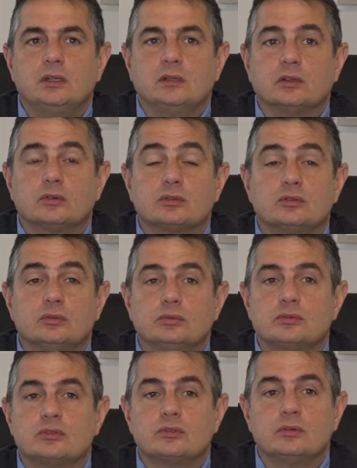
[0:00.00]
in
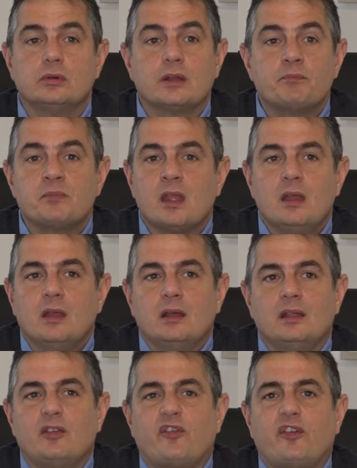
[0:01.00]
Costituzione.
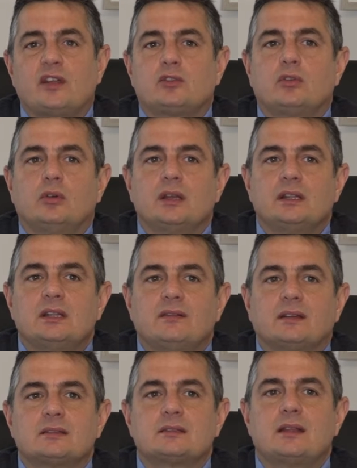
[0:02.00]
L'effetto è
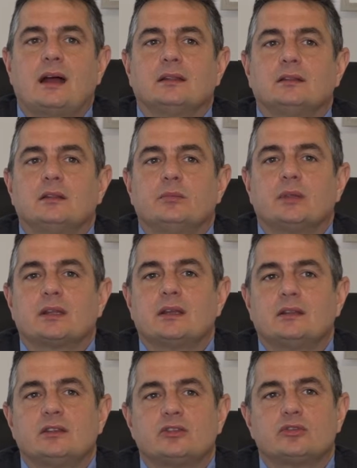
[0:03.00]
devastante perché
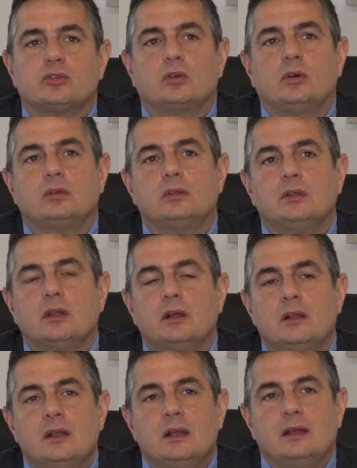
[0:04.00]
adesso con
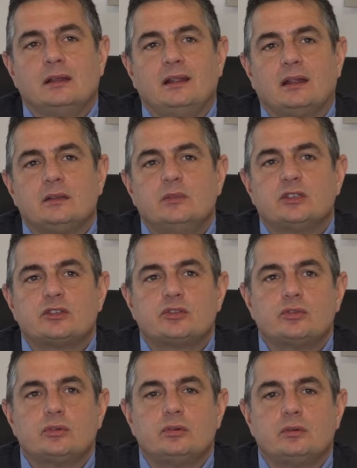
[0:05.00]
la
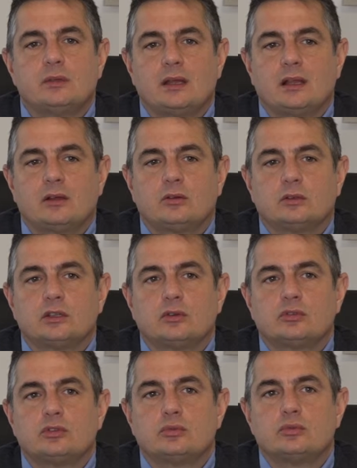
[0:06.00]
rimessione alla Corte
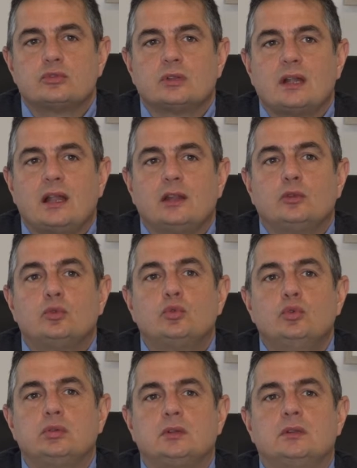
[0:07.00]
Costituzionale
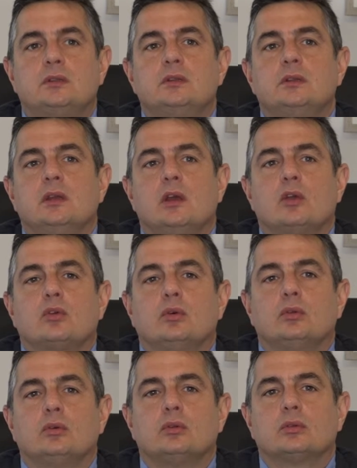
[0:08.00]
tutti
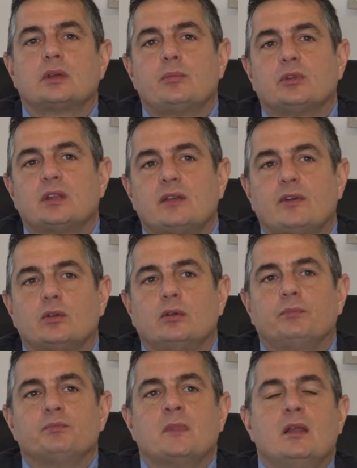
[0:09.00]
coloro che
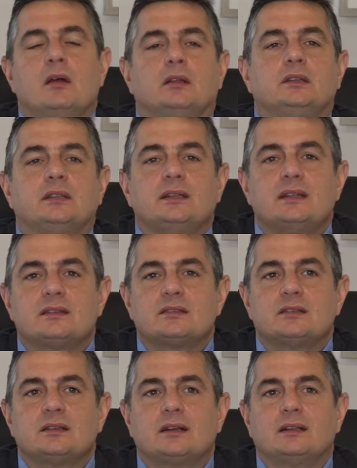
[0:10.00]
potevano
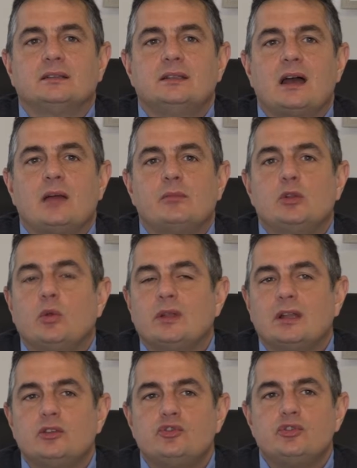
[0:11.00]
ritenersi incandidabili o
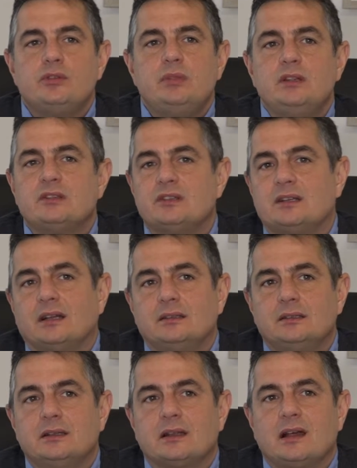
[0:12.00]
ineleggibili si
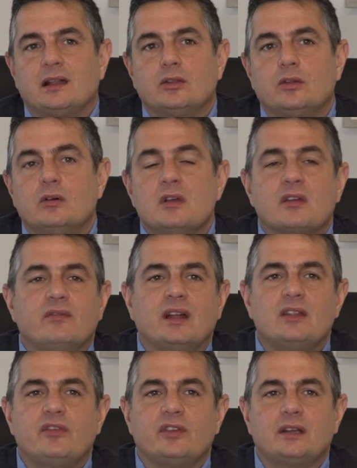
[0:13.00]
candideranno,
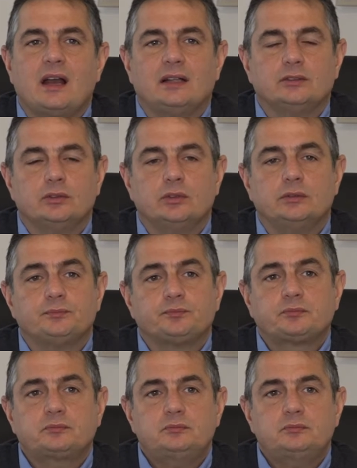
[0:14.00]
vanificando